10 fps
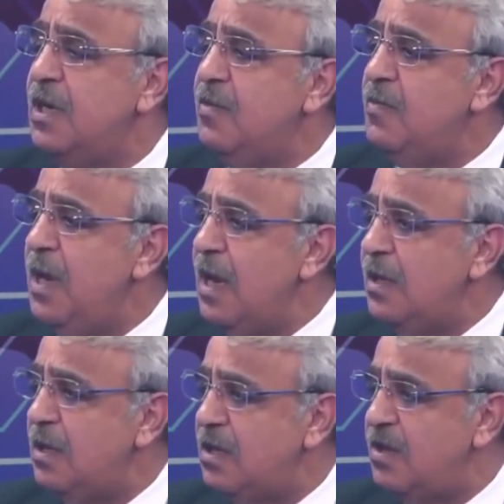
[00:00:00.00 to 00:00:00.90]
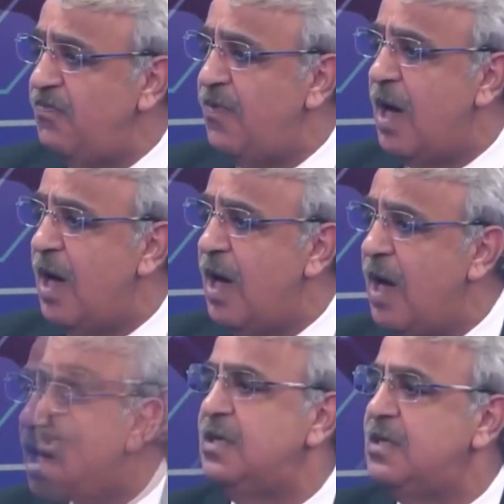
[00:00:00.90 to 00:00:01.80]
Millet İttifakı
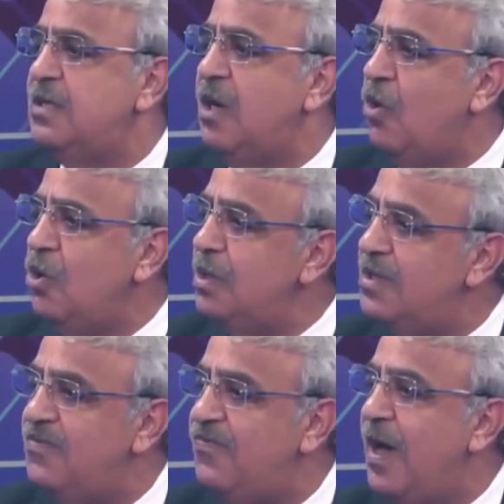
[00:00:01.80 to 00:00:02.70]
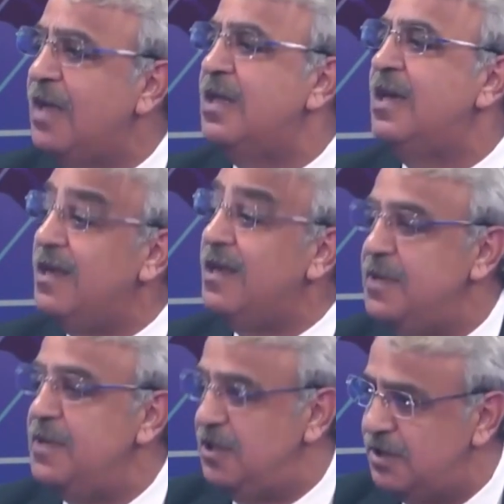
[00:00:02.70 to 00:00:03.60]
ve o ittifakla
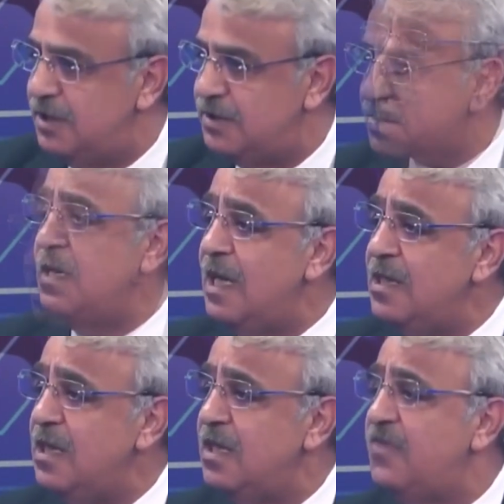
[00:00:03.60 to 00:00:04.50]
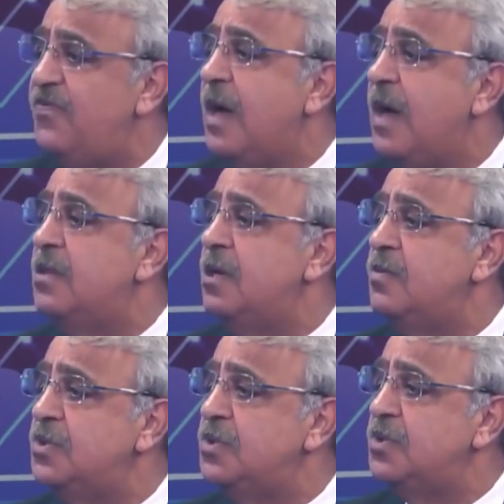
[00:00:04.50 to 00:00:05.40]
girmeyeceğiz. Kendi ittifaklarımızı
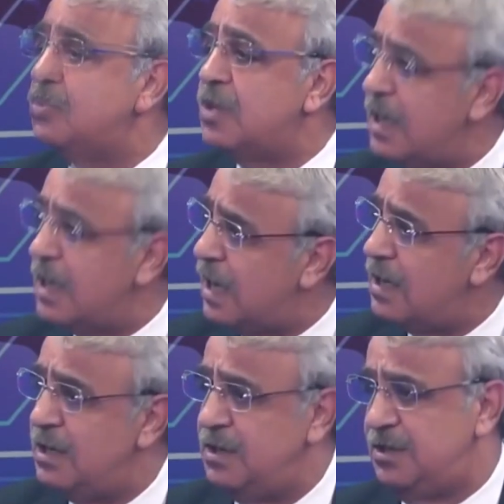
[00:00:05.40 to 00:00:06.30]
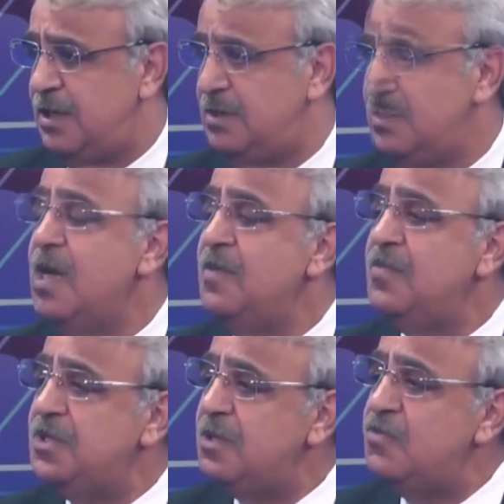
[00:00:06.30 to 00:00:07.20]
kurarak gireceğiz. Bizim
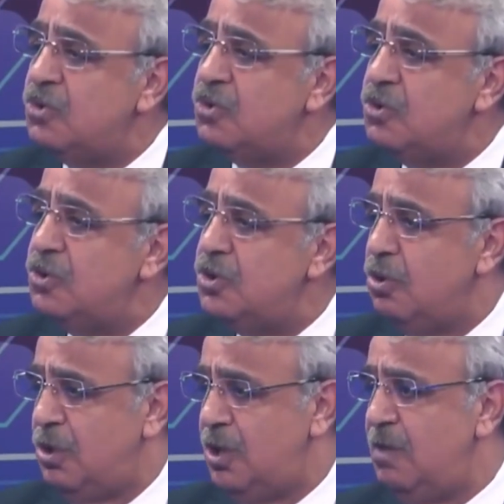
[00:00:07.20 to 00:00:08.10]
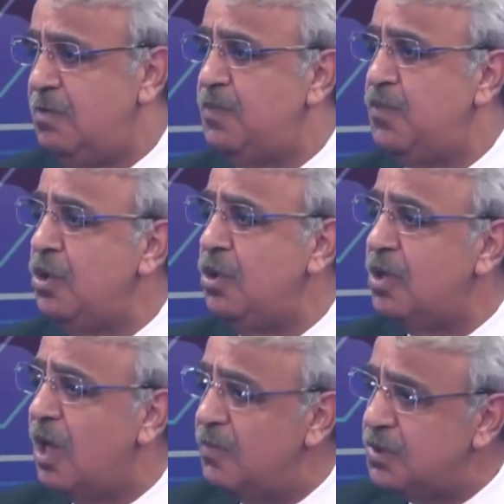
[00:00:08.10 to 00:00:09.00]
üçüncü yol diye bir politikamız
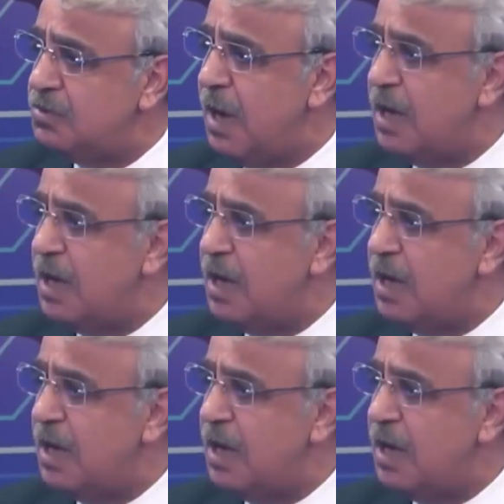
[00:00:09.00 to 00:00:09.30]
vardır.